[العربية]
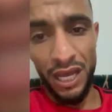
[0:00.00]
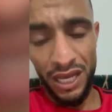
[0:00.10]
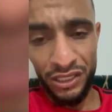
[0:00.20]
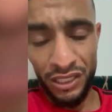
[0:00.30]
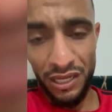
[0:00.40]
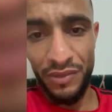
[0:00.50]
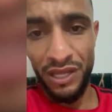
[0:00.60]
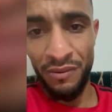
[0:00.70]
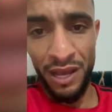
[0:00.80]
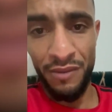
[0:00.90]
عاش
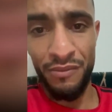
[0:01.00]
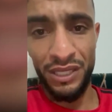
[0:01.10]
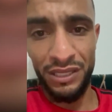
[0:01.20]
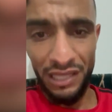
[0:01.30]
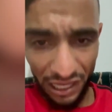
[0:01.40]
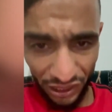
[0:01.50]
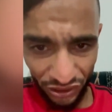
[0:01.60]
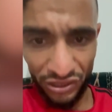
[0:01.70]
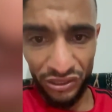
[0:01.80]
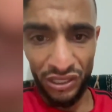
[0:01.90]
الأميرة محمد
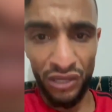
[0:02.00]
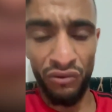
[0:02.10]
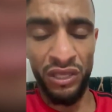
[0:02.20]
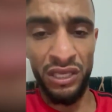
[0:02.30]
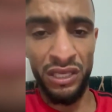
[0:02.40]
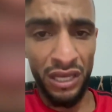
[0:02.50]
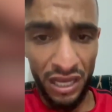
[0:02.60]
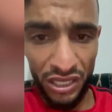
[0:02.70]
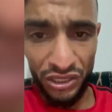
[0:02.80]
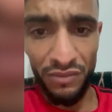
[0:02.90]
عاشت السعودية
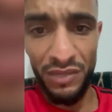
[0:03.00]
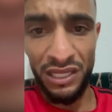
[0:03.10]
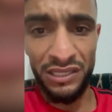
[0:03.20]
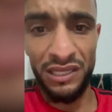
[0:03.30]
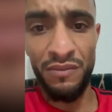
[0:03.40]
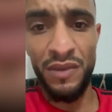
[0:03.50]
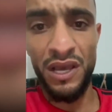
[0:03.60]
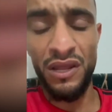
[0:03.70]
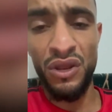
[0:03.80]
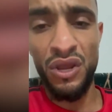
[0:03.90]
عاش الملك
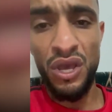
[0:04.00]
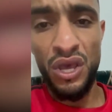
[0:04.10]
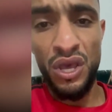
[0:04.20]
سلمان